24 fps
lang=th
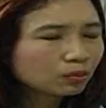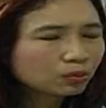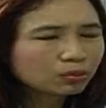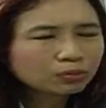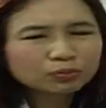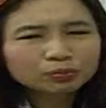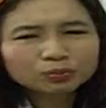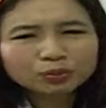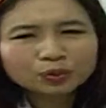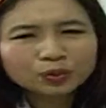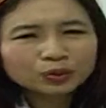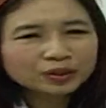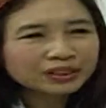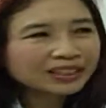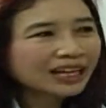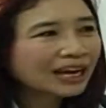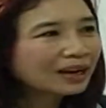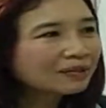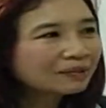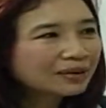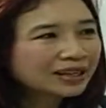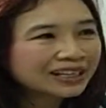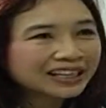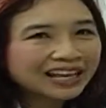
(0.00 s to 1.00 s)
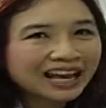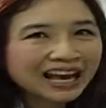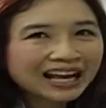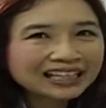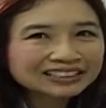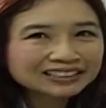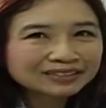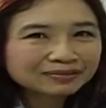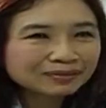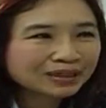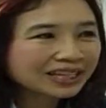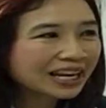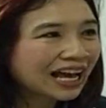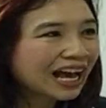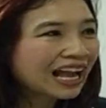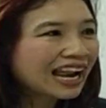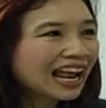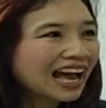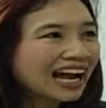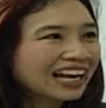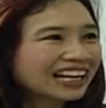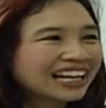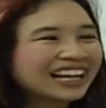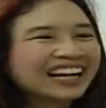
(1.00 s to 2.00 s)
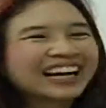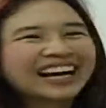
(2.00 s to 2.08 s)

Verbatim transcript: อืพูดจาไม่น่าไม่น่ารัก